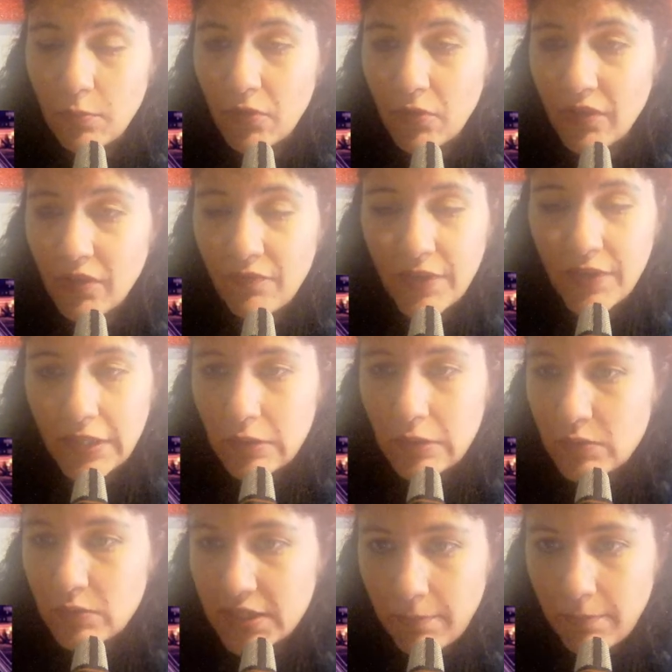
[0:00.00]
por enfrente y
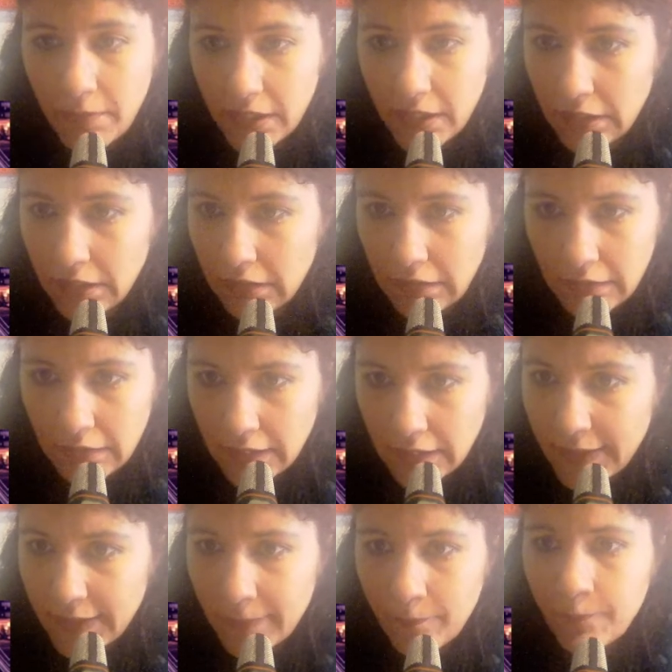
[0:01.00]
no están pendientes de
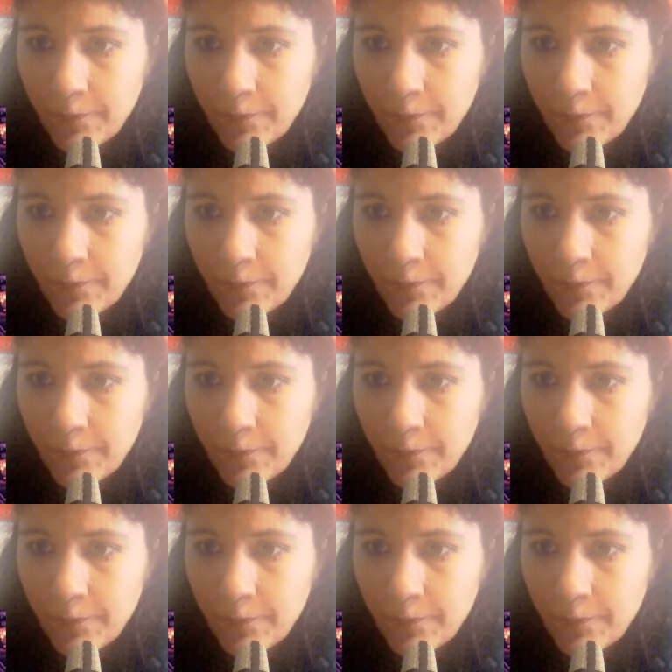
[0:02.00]
nada.